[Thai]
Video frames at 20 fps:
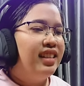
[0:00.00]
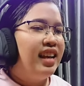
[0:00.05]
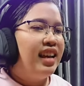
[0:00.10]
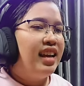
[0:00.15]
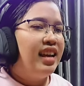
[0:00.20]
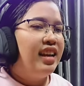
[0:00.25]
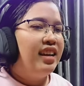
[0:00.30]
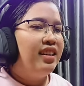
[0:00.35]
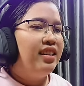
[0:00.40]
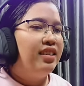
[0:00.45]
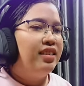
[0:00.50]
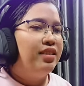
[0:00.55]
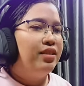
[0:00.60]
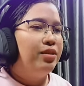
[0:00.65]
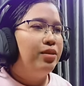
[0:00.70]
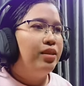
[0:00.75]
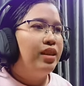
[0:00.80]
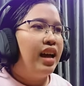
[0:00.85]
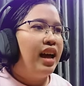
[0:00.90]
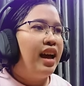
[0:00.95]
แต่
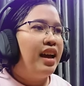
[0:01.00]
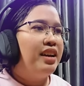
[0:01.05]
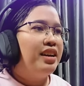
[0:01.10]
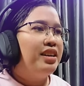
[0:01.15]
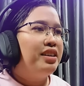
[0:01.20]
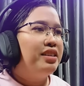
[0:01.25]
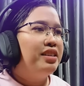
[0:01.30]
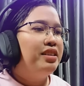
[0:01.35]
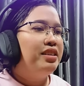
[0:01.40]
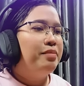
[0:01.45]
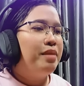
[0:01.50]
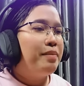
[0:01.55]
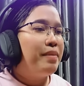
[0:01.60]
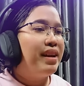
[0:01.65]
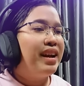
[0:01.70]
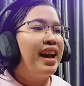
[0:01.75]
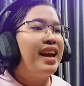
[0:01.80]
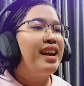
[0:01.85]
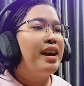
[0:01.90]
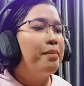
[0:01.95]
สุดท้ายก็คือไม่
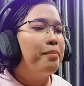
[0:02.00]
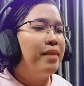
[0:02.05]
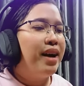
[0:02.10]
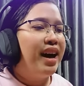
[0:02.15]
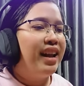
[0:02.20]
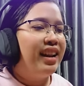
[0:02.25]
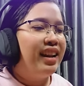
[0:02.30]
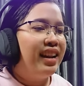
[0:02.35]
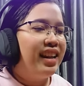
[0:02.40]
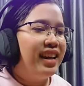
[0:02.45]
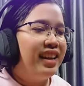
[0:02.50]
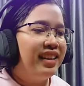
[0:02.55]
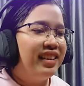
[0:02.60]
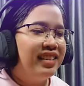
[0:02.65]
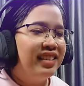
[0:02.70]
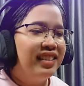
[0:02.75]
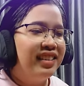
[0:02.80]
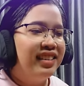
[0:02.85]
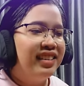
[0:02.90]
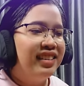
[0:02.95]
มีใครกลับมานั่นเอง
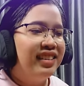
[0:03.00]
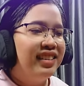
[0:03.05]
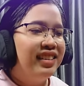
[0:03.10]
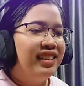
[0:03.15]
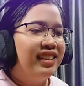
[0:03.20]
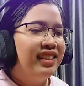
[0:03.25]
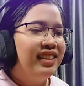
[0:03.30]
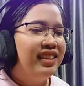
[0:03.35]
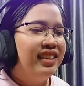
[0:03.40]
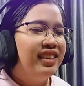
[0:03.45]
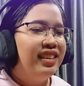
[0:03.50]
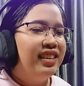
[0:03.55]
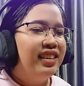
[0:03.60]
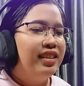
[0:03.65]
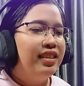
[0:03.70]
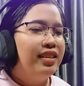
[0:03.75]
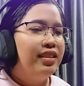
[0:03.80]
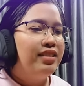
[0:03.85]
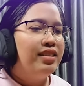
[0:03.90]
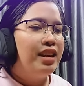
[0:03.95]

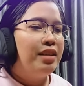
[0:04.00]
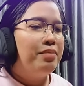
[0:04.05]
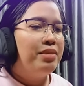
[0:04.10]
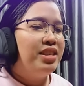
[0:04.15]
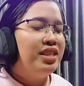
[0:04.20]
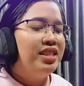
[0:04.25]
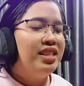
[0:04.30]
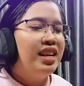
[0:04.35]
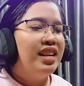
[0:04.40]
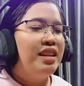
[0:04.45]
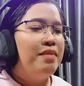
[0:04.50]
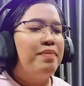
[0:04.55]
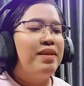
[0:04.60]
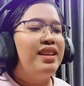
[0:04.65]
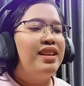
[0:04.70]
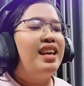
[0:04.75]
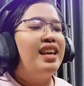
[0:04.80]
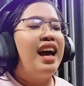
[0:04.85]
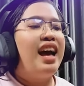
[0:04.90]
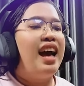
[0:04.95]
ฉันไม่เชื่อในปา
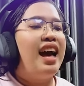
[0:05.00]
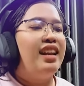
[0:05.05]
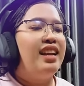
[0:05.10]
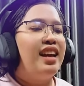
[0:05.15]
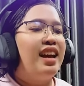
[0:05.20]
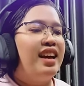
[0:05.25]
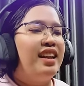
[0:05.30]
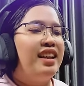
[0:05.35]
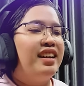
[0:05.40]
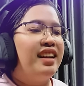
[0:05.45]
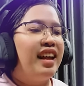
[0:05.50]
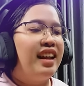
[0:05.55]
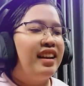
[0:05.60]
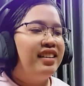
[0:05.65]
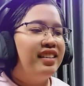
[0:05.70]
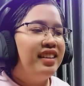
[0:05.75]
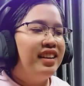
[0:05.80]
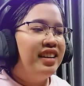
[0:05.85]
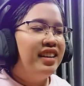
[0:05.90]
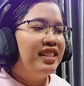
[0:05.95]
ฏิหาริย์ค่ะดังนั้น
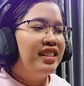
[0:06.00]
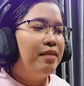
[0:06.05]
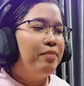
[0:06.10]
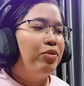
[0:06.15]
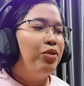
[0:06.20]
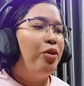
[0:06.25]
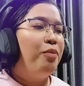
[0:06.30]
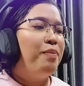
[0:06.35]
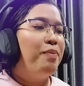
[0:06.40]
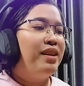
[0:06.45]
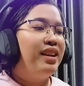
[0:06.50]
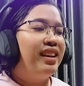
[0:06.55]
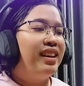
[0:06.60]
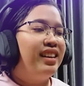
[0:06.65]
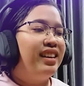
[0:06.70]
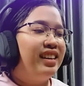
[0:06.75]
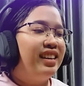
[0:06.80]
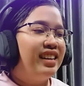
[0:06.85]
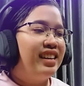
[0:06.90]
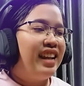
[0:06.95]
ก็เลยเติบโตเป็น
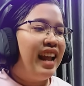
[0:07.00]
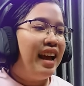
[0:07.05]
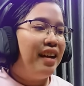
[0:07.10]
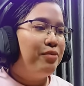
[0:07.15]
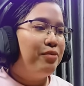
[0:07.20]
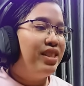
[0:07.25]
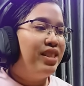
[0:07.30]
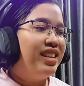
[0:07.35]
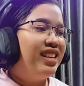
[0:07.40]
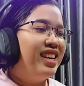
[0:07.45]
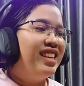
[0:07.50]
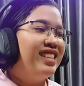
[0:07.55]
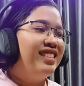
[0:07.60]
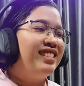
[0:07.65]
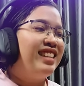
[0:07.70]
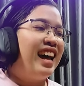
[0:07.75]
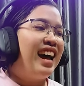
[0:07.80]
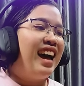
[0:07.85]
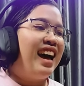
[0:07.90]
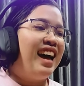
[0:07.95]
นักวิทยา
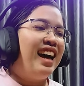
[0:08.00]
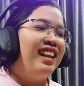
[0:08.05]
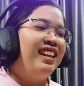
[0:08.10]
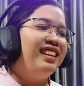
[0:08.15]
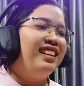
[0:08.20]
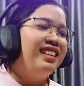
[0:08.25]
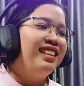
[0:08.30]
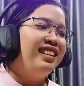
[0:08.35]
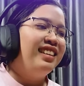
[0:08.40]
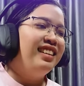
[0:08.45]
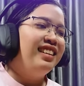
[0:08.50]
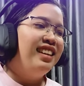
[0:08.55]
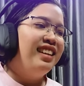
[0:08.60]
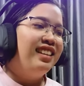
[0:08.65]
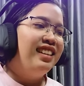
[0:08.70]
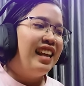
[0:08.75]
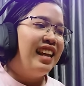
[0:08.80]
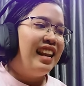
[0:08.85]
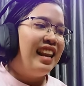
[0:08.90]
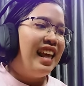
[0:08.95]
ศาสตร์
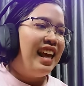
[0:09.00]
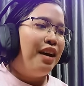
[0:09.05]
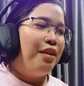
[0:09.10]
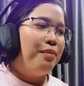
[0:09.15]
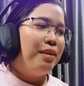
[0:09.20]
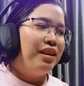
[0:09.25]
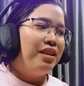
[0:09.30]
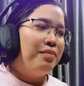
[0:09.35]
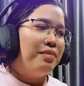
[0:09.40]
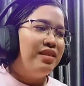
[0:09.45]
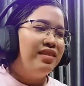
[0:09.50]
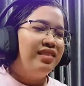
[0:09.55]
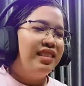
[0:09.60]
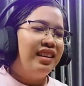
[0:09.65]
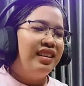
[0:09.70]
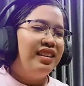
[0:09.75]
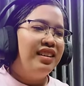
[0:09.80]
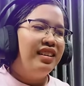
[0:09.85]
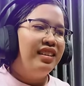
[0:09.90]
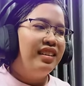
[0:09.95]
แต่แล้วมันก็มีสิ่
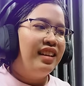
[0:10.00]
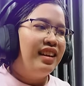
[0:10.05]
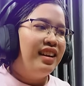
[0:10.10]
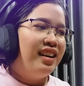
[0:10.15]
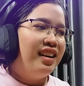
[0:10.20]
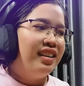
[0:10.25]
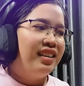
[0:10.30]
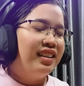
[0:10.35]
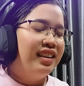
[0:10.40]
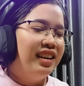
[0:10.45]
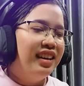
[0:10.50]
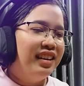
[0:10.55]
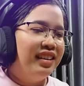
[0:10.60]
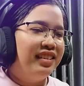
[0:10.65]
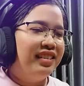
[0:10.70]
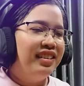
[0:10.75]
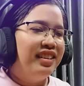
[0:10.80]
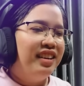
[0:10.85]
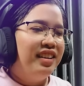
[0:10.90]
งหนึ่งที่เกิดขึ้น